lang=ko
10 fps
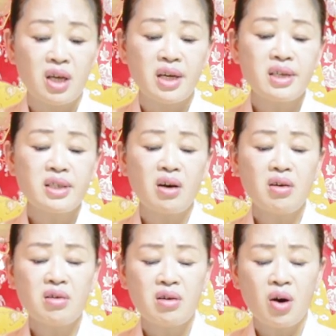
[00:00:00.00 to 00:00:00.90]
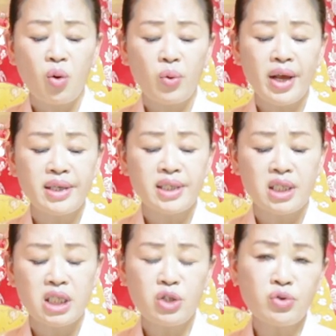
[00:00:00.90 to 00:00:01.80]
그래서 올해 이제
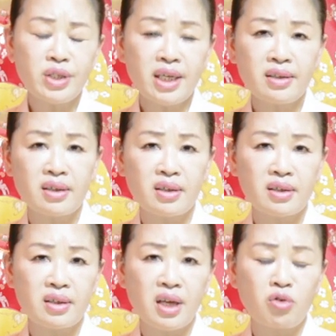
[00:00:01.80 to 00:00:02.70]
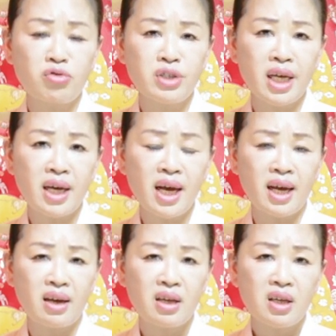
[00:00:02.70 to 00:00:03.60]
신축생들은 그렇게
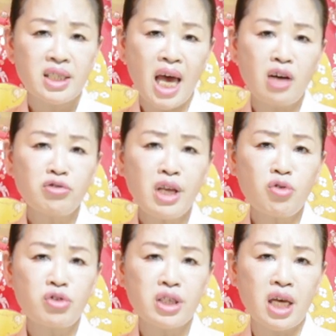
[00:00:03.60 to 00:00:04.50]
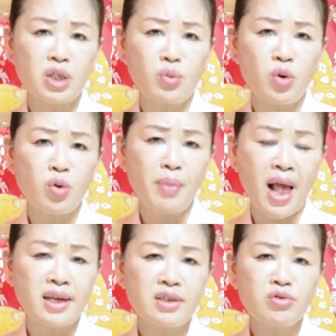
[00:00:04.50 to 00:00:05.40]
운세가 상운의 운이 되지 말고
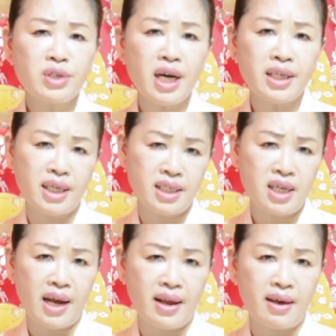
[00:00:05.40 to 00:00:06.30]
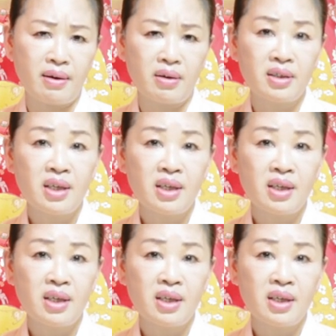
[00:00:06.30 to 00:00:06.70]
밝은 운세가 되질 않아요.